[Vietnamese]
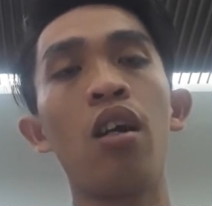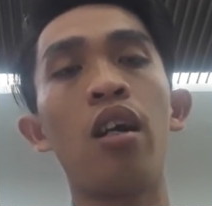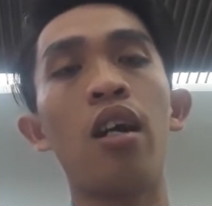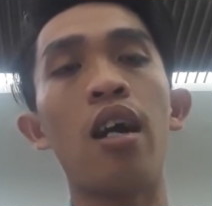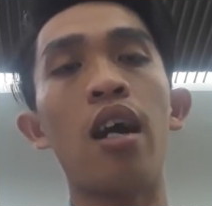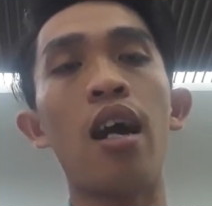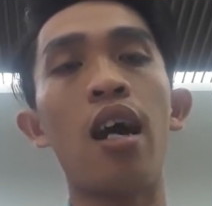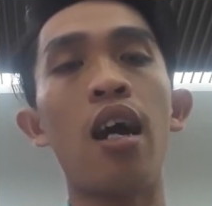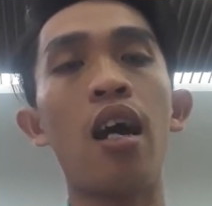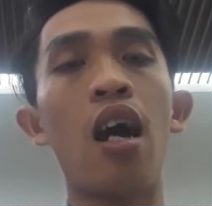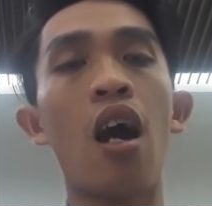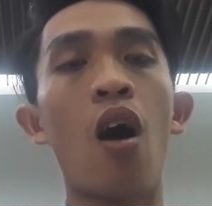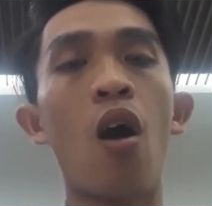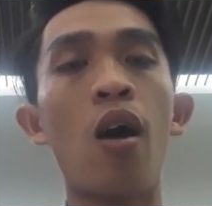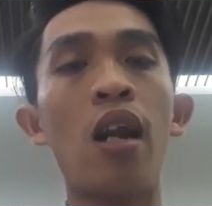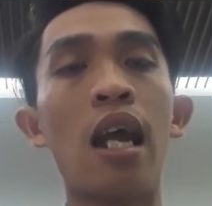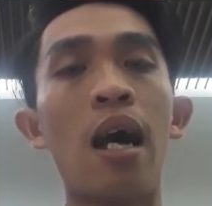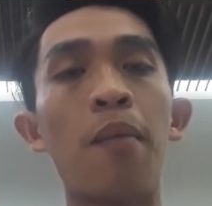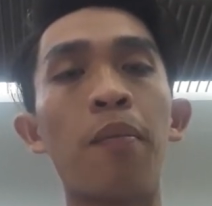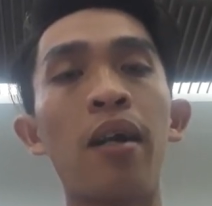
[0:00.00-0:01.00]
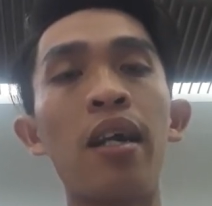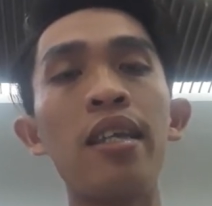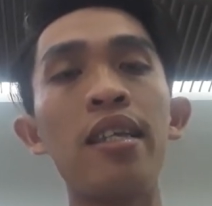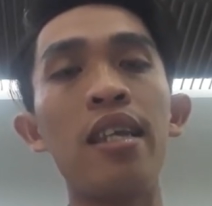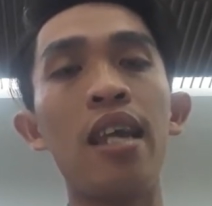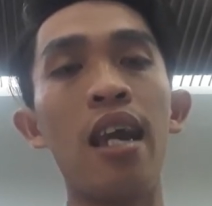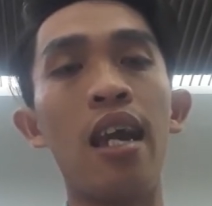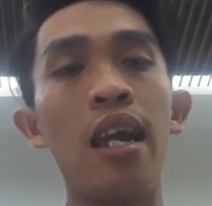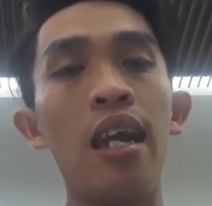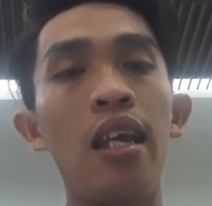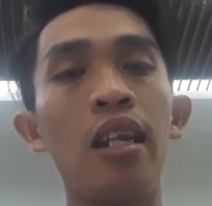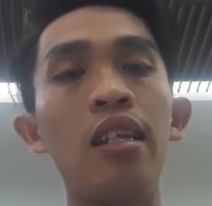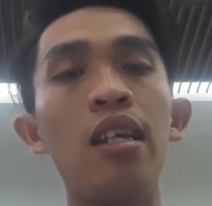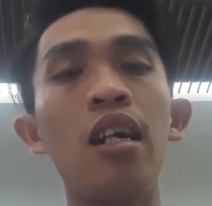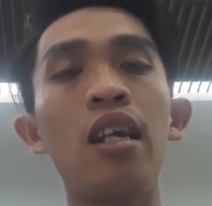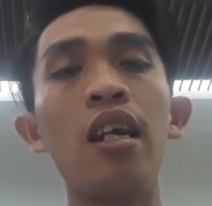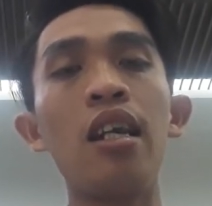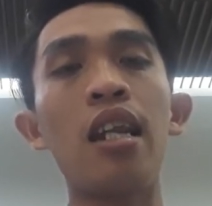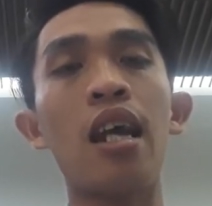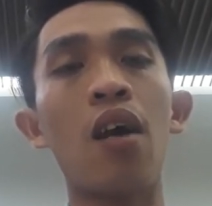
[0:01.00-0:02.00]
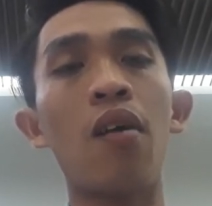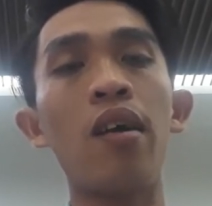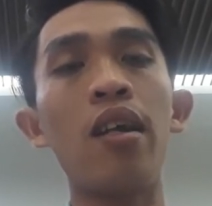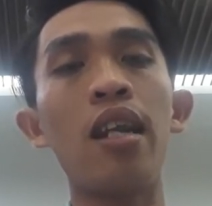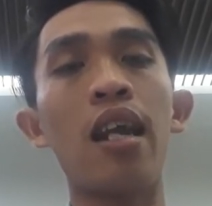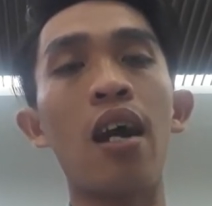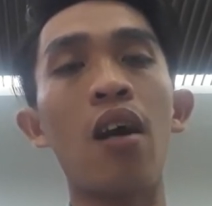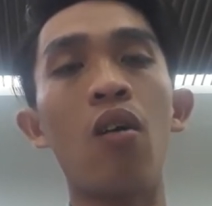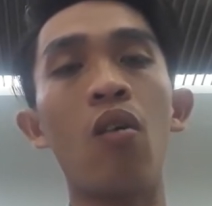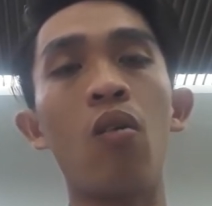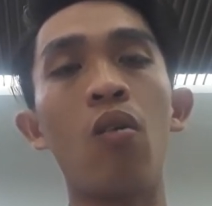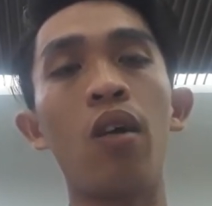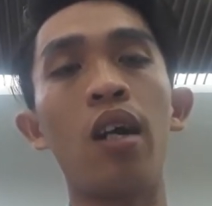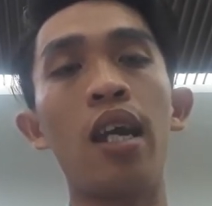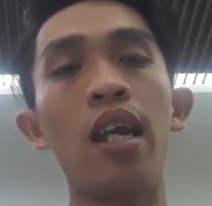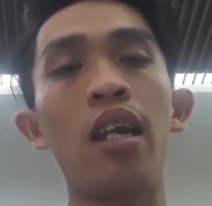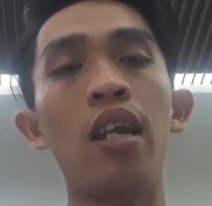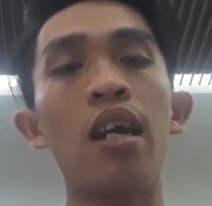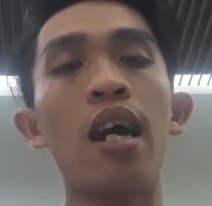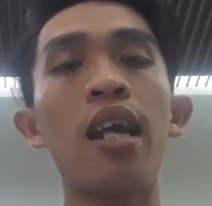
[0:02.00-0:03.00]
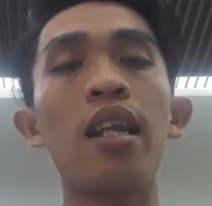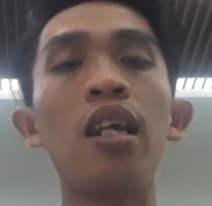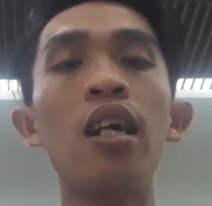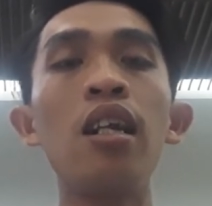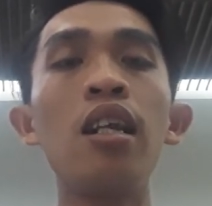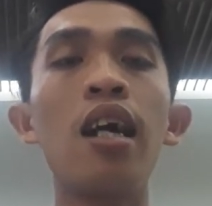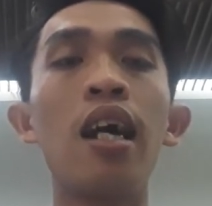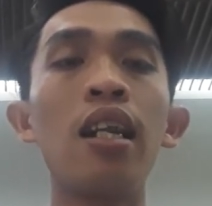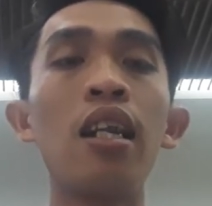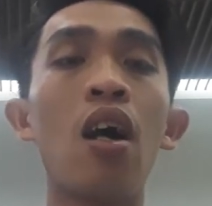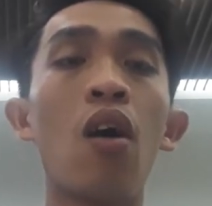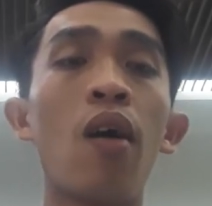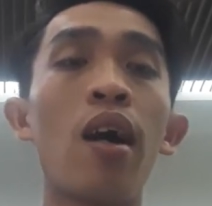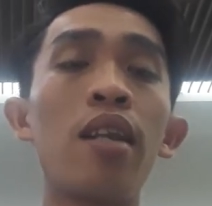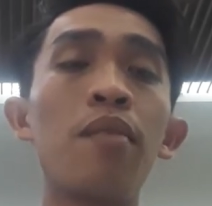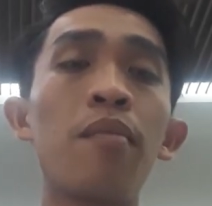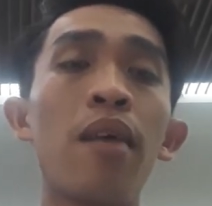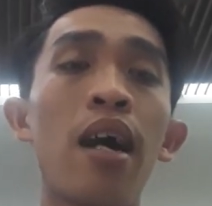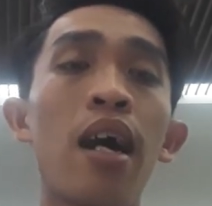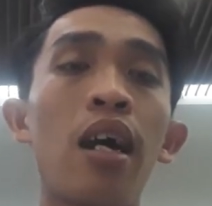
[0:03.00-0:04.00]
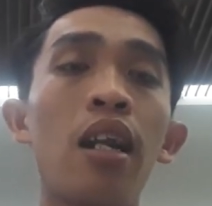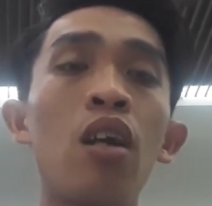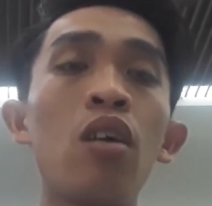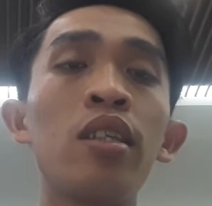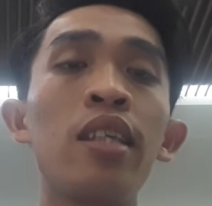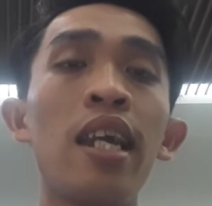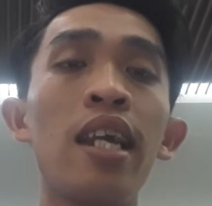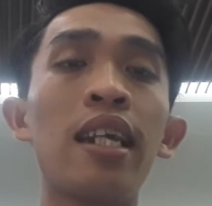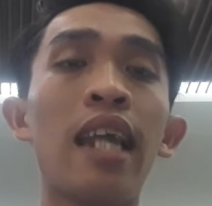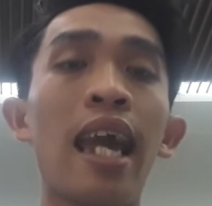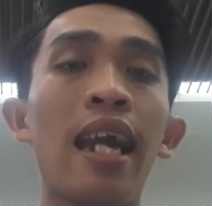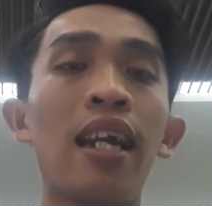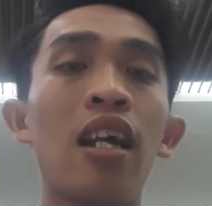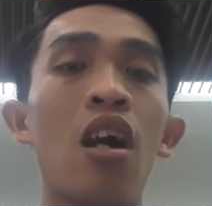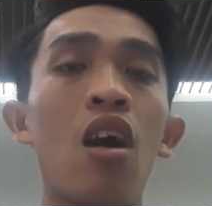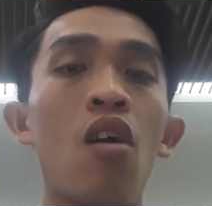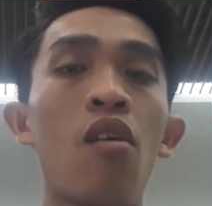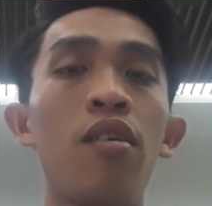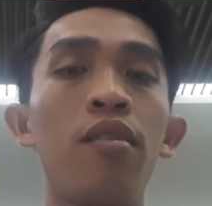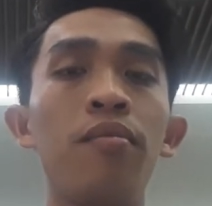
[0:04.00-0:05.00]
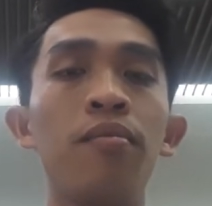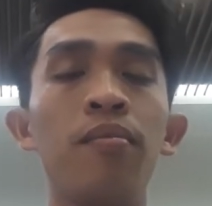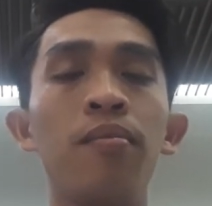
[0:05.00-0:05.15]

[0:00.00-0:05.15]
uh, họ làm cái gì như thế nào thế nào, thì anh đứng lên đầu anh mà nó xuyên tạc họ.